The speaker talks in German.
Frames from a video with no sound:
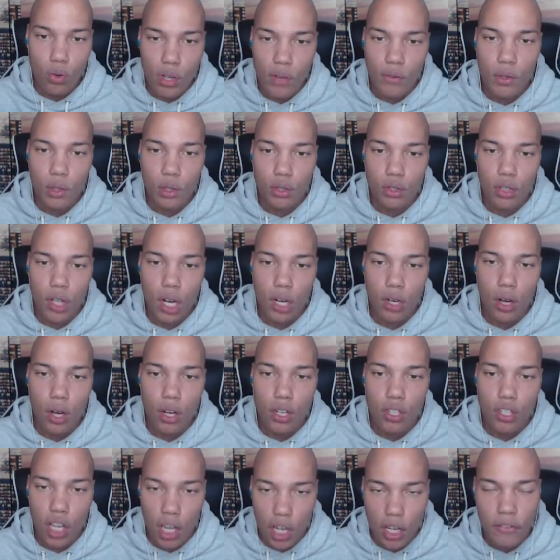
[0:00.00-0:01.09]
Und dann würde ich sagen,
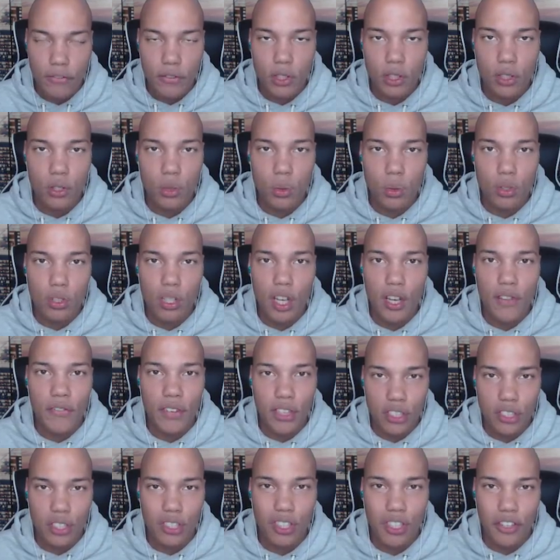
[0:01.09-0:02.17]
Leute, danke fürs Zusehen.
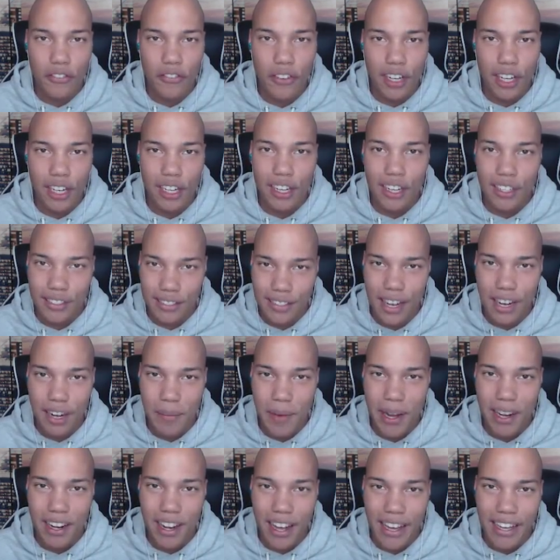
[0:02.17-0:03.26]
Wenn es euch gefallen hat, lasst gerne
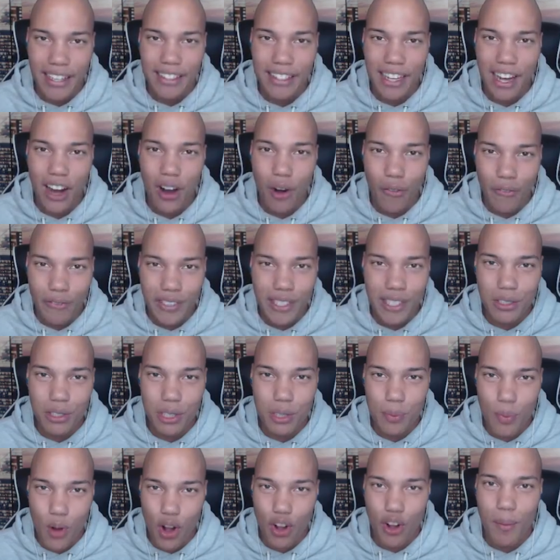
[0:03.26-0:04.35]
mal ein Like da. Und wir sehen
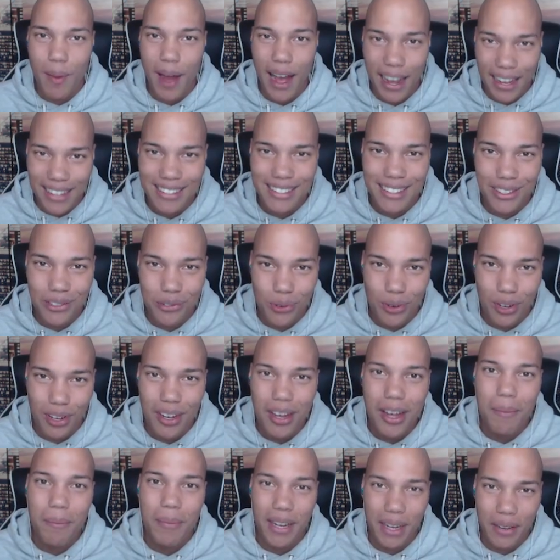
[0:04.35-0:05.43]
uns morgen um 18 Uhr
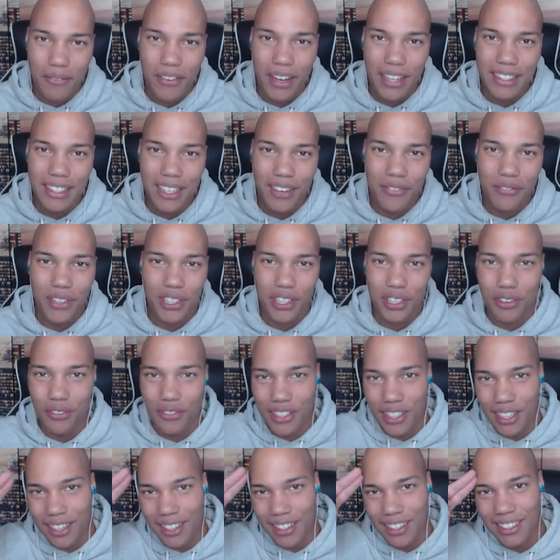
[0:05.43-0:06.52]
bei einem weiteren Video
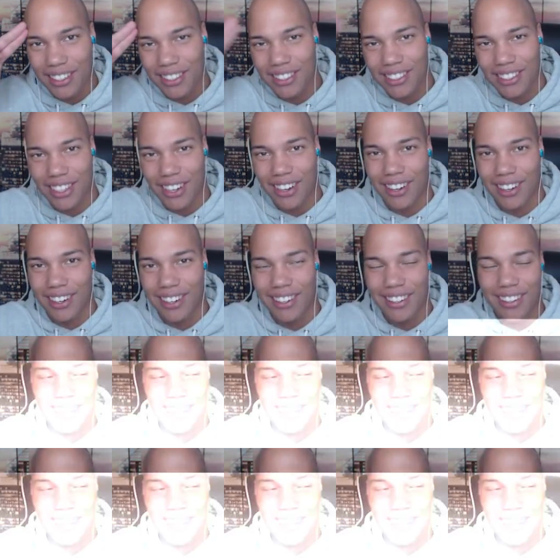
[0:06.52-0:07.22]
wieder. Ciao.